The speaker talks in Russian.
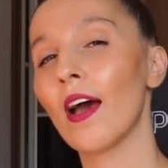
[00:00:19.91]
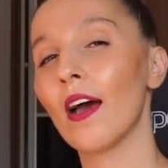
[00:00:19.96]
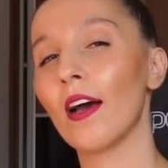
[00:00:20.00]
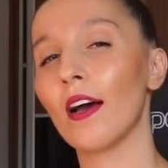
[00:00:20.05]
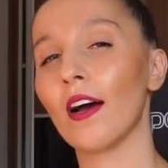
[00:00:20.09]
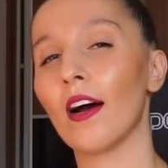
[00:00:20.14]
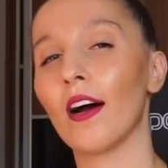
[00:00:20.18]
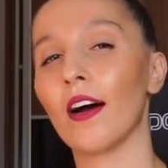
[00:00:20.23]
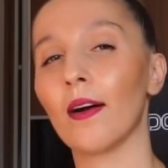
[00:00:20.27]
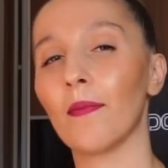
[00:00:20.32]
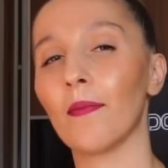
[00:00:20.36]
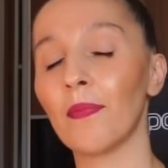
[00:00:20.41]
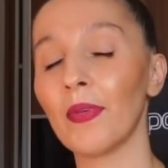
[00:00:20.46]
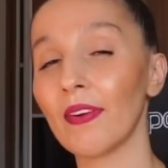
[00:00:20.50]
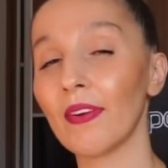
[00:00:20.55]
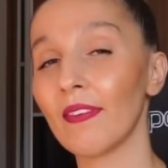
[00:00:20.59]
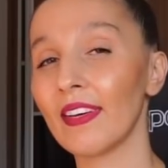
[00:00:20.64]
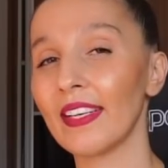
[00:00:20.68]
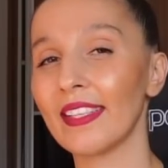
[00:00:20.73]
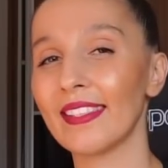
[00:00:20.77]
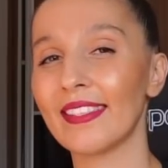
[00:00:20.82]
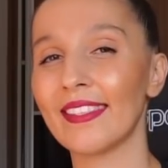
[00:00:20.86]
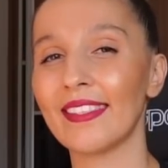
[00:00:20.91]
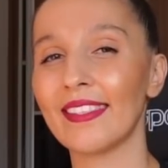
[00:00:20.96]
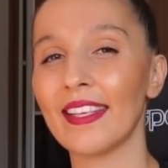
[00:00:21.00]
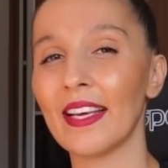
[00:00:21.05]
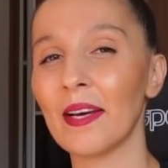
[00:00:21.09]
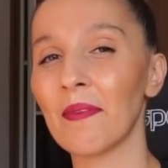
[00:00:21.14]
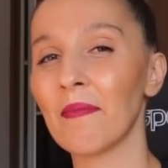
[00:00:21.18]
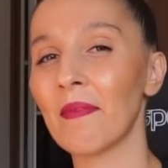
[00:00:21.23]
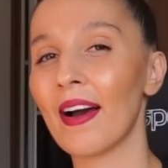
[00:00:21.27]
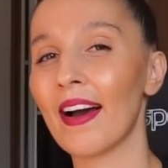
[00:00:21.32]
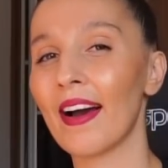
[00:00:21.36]
А, первая
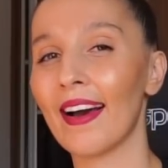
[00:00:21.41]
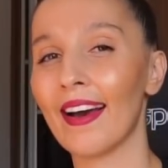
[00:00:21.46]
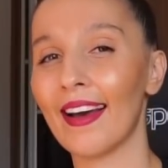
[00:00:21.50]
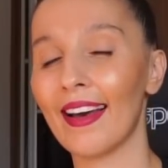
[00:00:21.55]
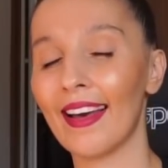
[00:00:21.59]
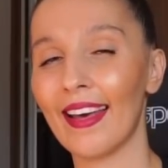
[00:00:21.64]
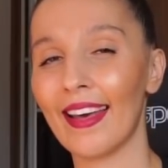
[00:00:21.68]
тема –